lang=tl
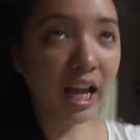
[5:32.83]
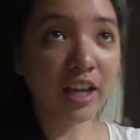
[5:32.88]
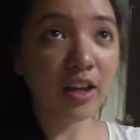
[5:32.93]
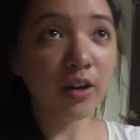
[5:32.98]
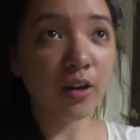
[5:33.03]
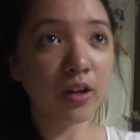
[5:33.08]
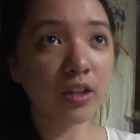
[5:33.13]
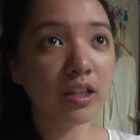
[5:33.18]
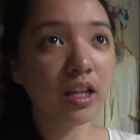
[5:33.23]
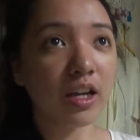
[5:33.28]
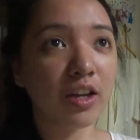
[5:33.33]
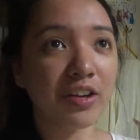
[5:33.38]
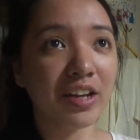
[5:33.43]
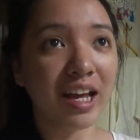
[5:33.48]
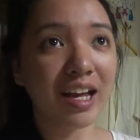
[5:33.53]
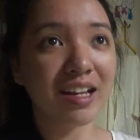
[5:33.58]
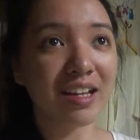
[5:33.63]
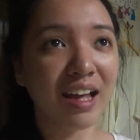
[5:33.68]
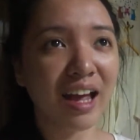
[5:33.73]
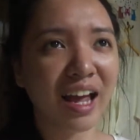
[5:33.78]
ayun, ngayon
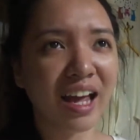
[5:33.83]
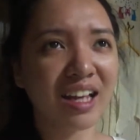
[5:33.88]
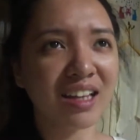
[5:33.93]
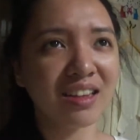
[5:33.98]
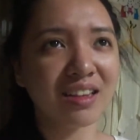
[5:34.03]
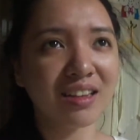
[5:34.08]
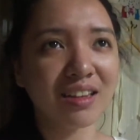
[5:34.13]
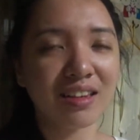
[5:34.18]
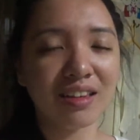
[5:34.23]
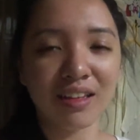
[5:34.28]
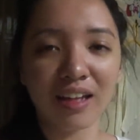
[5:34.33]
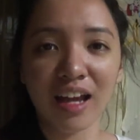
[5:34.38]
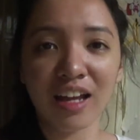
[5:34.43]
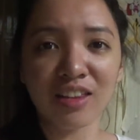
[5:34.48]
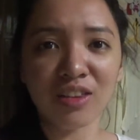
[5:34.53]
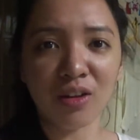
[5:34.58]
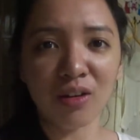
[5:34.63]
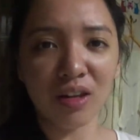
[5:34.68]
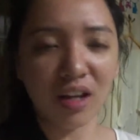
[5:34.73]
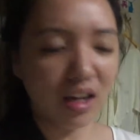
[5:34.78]
ay 8,
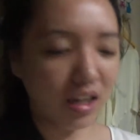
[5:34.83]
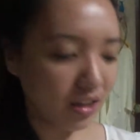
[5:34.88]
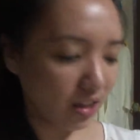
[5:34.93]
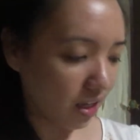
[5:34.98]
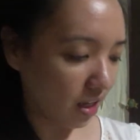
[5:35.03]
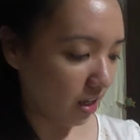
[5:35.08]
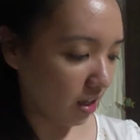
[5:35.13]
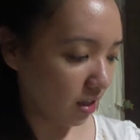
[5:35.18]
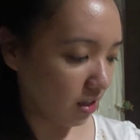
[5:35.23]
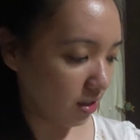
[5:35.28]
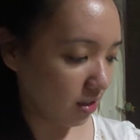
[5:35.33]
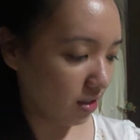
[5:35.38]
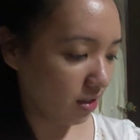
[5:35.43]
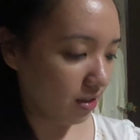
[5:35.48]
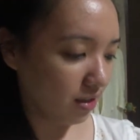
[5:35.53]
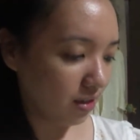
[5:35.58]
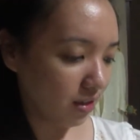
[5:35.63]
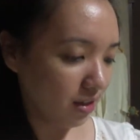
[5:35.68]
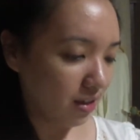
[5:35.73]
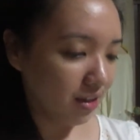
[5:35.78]
8 o'clock na.
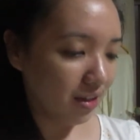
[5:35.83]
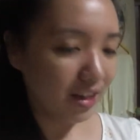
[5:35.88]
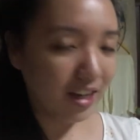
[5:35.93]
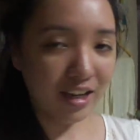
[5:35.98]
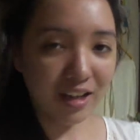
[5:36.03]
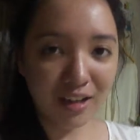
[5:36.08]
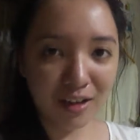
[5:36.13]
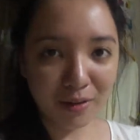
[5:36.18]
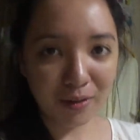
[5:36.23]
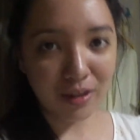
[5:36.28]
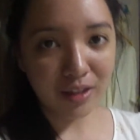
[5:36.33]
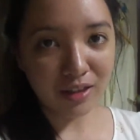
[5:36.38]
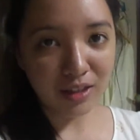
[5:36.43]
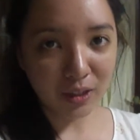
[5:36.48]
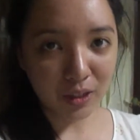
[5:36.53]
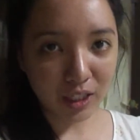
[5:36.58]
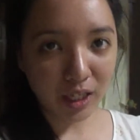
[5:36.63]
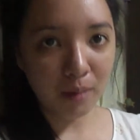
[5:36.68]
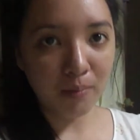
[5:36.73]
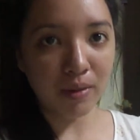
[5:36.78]
Ngayon lang ulit ako
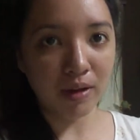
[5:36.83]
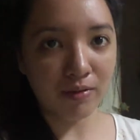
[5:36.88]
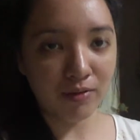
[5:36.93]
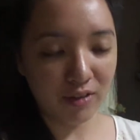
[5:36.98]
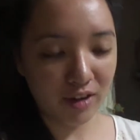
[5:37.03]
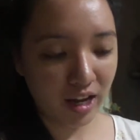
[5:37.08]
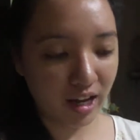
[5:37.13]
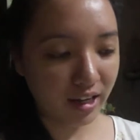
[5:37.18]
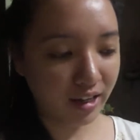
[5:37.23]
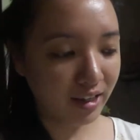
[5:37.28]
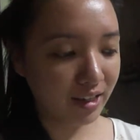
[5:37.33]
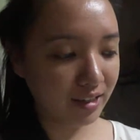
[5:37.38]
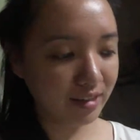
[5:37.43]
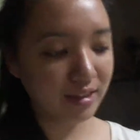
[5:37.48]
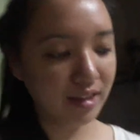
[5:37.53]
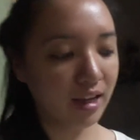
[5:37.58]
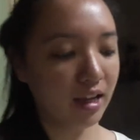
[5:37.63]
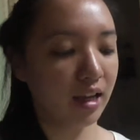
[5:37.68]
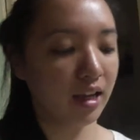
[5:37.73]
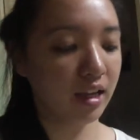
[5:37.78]
nakapag-vlog
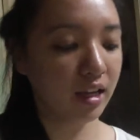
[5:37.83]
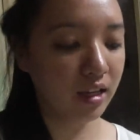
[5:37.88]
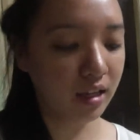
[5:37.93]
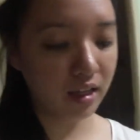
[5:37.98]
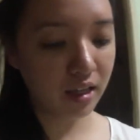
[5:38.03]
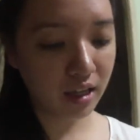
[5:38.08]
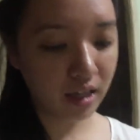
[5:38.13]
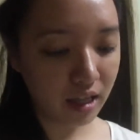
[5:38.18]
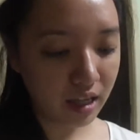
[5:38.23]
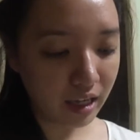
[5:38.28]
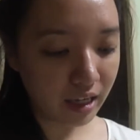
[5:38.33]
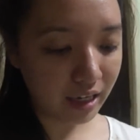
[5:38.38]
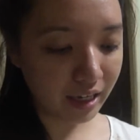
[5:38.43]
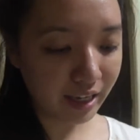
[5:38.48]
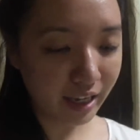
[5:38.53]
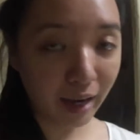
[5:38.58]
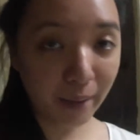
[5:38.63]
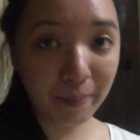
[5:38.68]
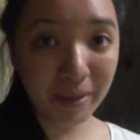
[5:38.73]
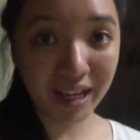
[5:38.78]
kasi
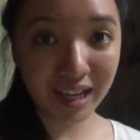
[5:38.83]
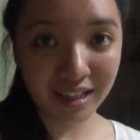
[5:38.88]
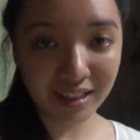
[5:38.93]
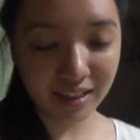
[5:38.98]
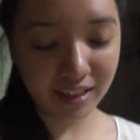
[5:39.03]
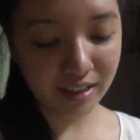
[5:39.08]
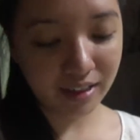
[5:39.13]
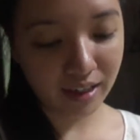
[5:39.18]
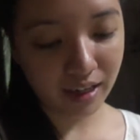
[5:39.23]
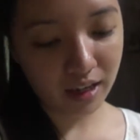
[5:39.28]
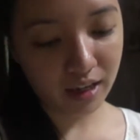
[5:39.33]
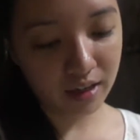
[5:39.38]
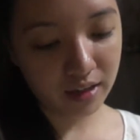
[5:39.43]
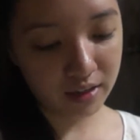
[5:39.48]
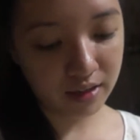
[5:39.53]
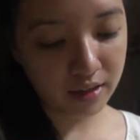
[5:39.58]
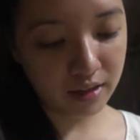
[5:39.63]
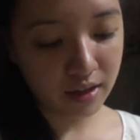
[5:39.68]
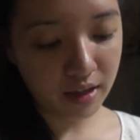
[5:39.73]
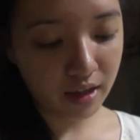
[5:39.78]
grabe kanina.
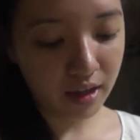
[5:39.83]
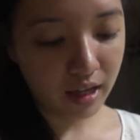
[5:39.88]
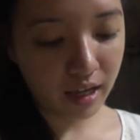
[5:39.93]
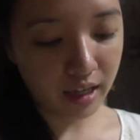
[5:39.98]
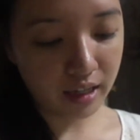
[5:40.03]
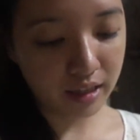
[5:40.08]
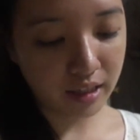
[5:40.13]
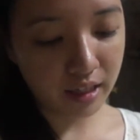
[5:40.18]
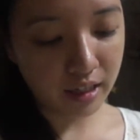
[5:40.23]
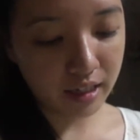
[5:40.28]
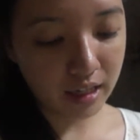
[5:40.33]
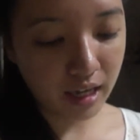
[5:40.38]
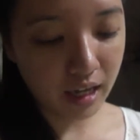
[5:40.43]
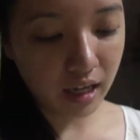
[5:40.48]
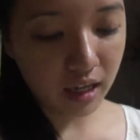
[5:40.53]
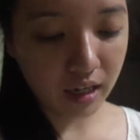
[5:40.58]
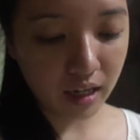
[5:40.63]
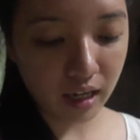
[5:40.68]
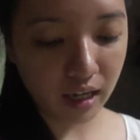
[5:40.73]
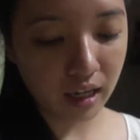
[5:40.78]
Ang
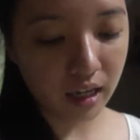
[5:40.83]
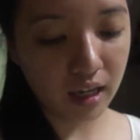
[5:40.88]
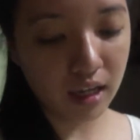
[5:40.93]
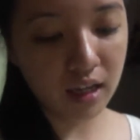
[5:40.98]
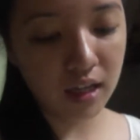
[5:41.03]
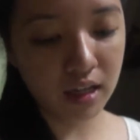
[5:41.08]
nangyari,